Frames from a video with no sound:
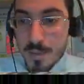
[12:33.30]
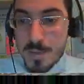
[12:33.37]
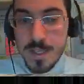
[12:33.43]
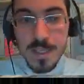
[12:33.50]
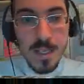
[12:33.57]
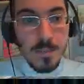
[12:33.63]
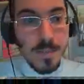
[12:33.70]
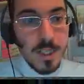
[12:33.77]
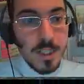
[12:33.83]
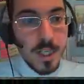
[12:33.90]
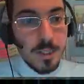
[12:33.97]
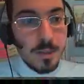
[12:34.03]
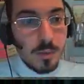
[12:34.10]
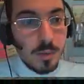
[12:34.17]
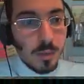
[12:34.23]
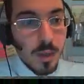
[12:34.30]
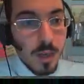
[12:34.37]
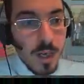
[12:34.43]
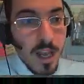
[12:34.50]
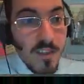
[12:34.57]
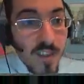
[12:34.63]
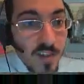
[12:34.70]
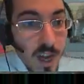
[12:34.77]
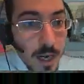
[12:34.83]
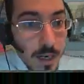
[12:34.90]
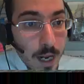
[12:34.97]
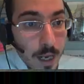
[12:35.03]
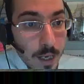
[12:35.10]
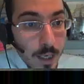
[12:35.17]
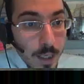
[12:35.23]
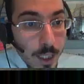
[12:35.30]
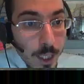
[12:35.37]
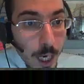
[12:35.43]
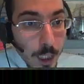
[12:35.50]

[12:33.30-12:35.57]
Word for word: Beh, mi sta piacendo Le viverne!